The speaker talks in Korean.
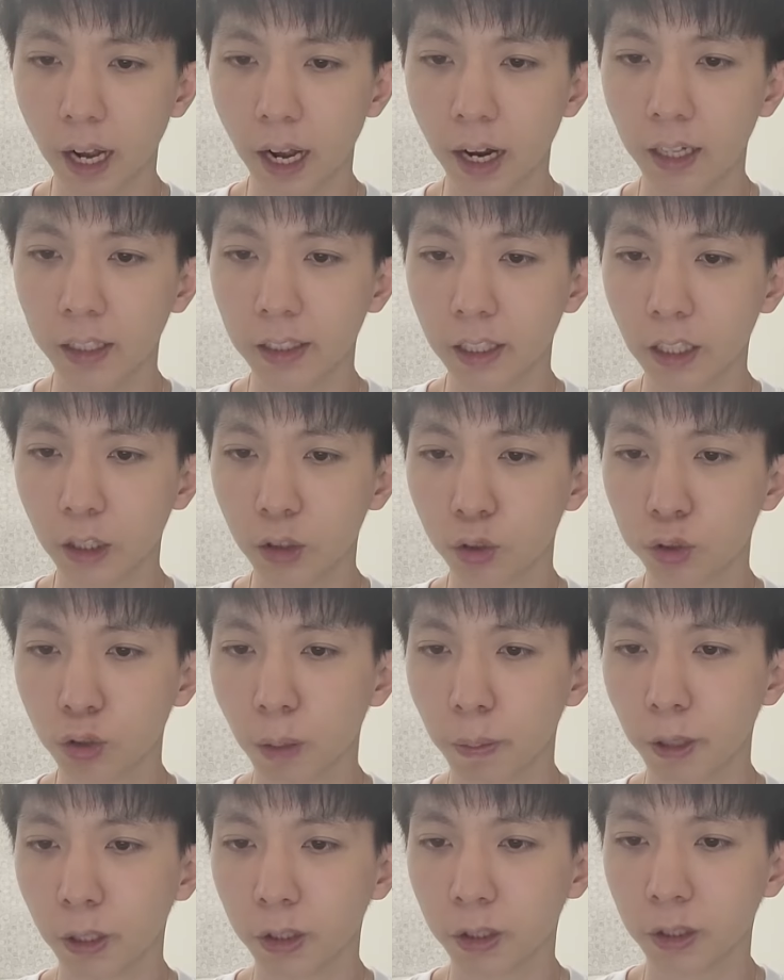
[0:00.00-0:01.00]
강아지가
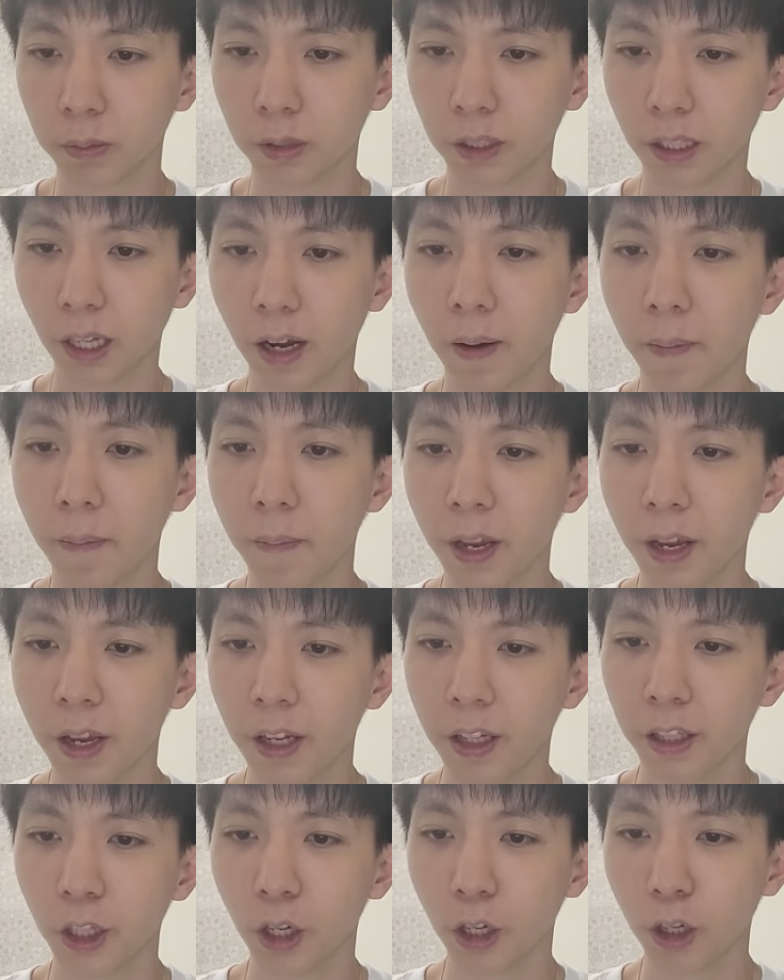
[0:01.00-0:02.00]
죽어버렸습니다.
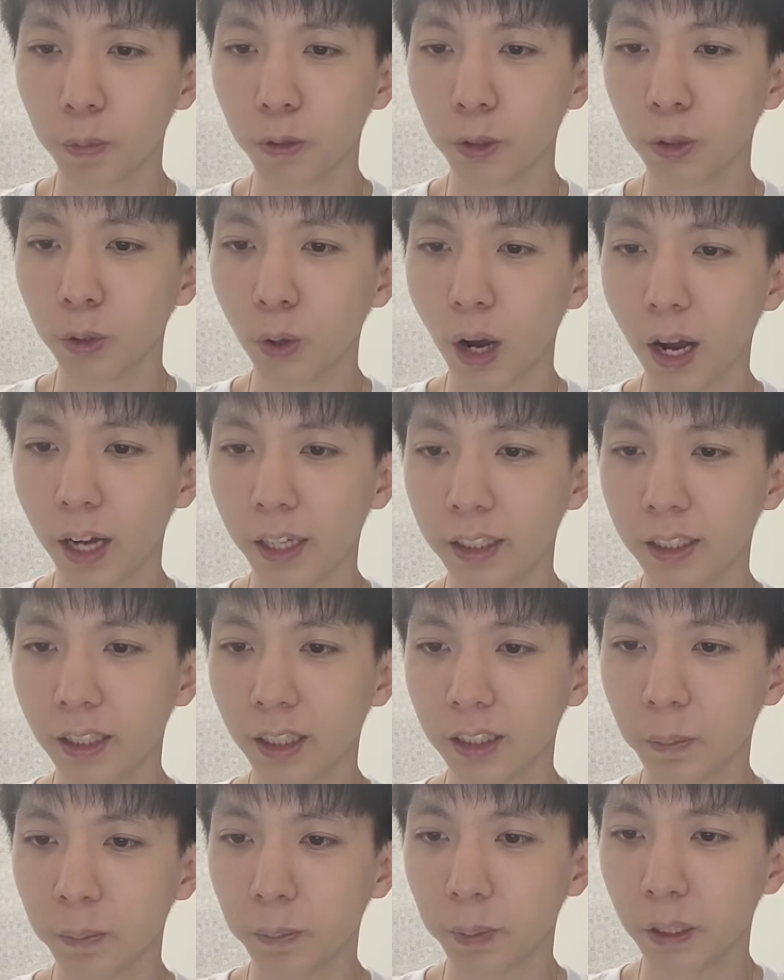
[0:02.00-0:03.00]
여러분도
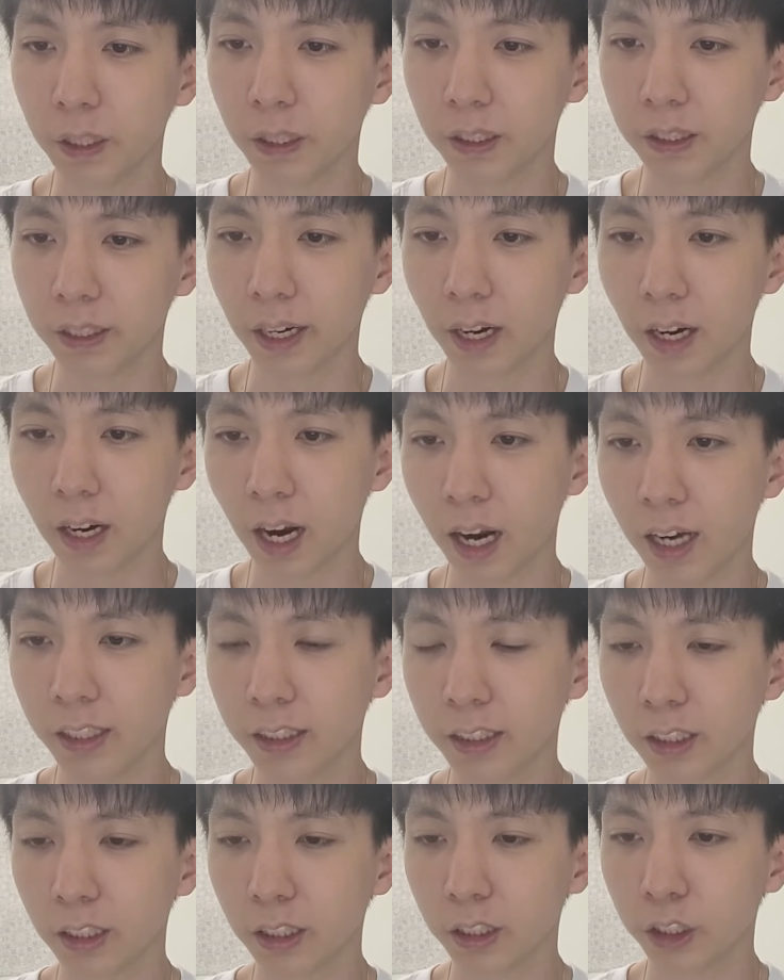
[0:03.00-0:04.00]
아시다시피 제가
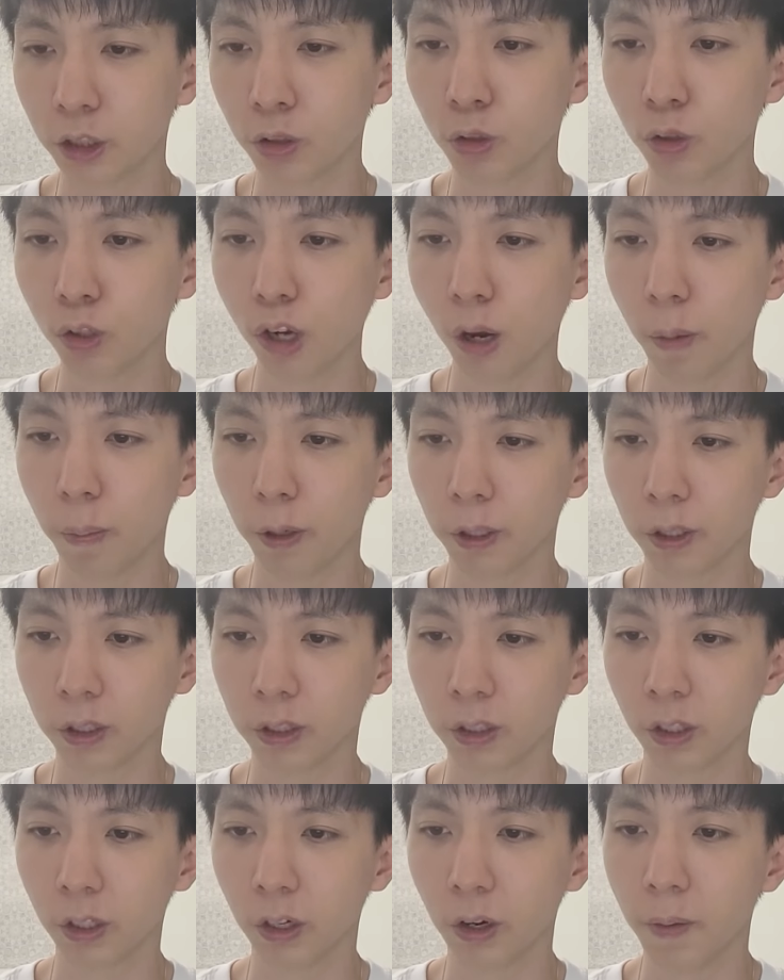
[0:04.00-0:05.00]
강아지를 짓눌려
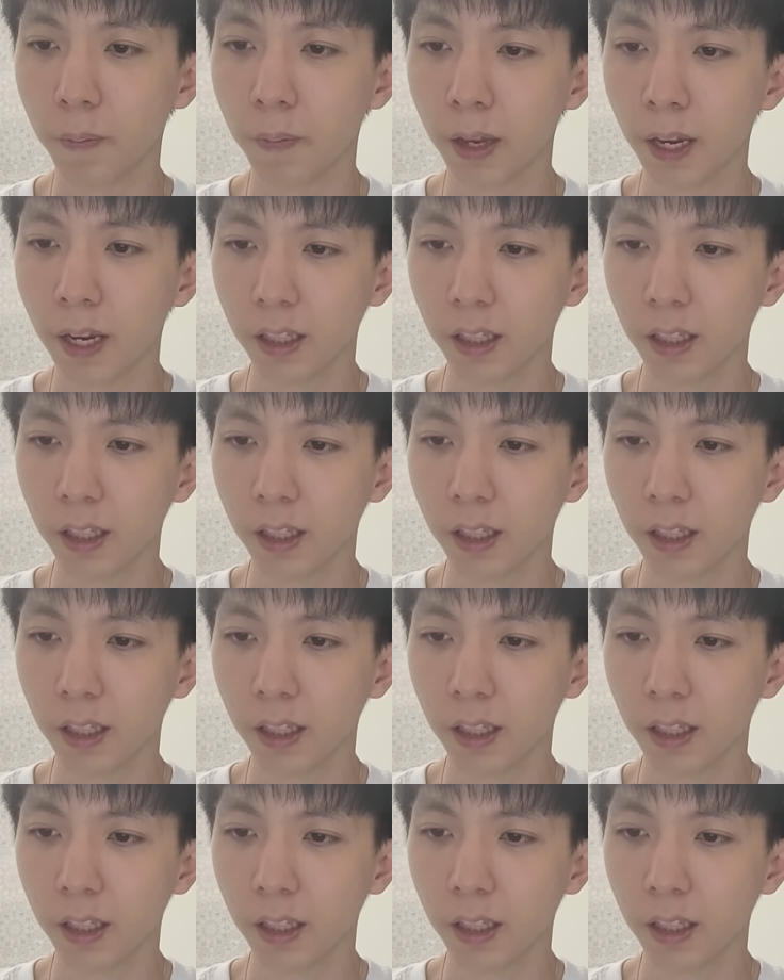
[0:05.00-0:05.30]
버렸어요.